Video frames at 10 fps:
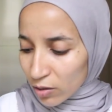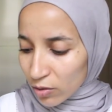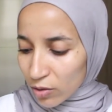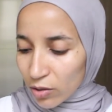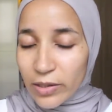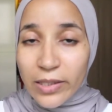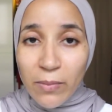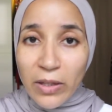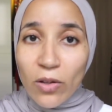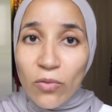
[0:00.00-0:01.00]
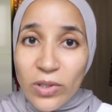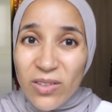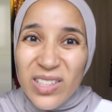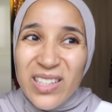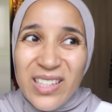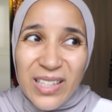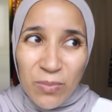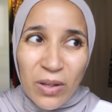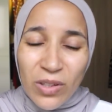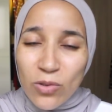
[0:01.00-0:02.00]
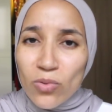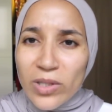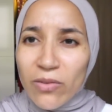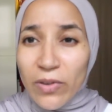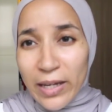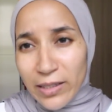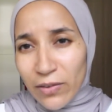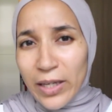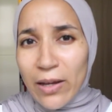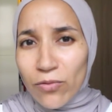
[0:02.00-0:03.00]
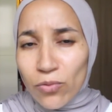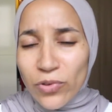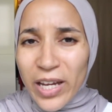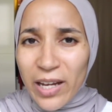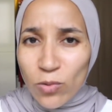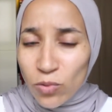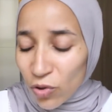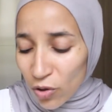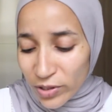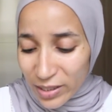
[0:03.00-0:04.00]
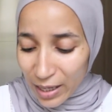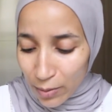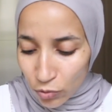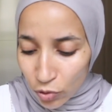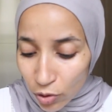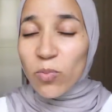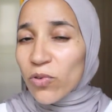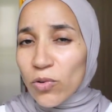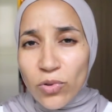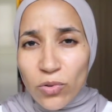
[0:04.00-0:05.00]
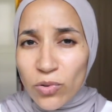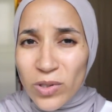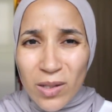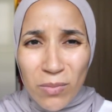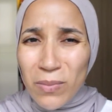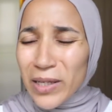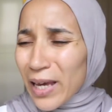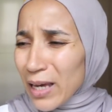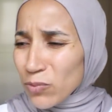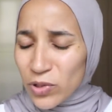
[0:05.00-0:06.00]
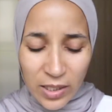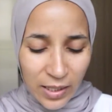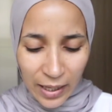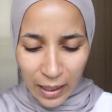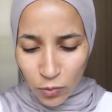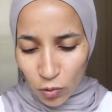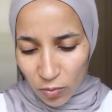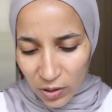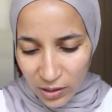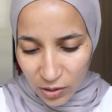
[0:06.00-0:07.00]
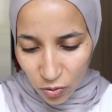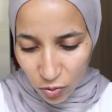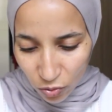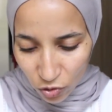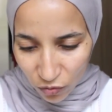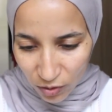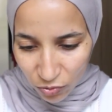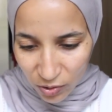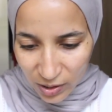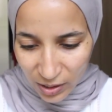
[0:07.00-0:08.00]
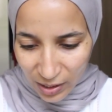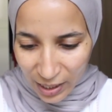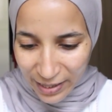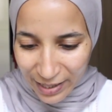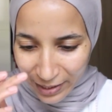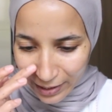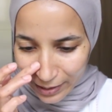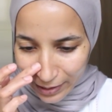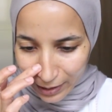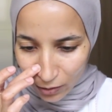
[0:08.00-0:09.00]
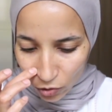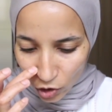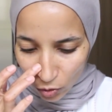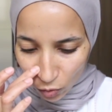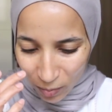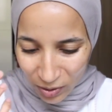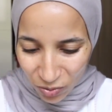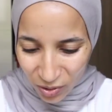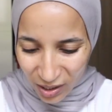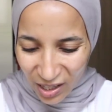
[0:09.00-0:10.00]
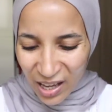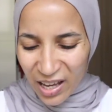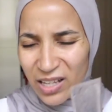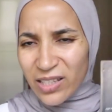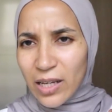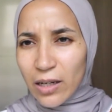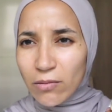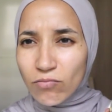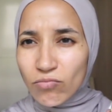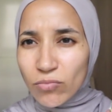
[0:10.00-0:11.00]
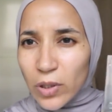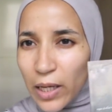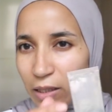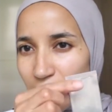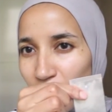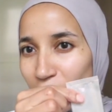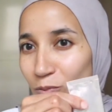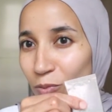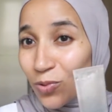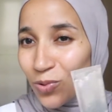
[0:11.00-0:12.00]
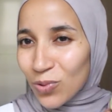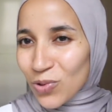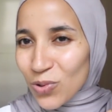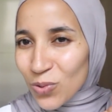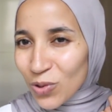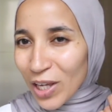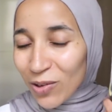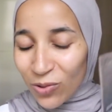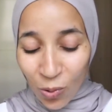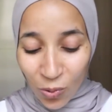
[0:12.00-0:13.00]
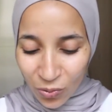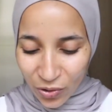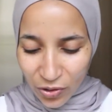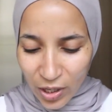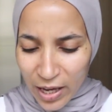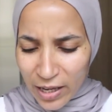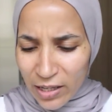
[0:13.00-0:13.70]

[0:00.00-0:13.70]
Euh, si maintenant vous avez des imperfections sévères, c'est vrai qu'un fond de teint couvrant, ça sera mieux. Vous pouvez aussi utiliser une bébé crème, une CC crème. Donc moi ici, ce que je vais utiliser, c'est la Naked Skin de chez Urban Decay. C'est un... Regardez, il m'en reste plus beaucoup, donc je suis très, trop contente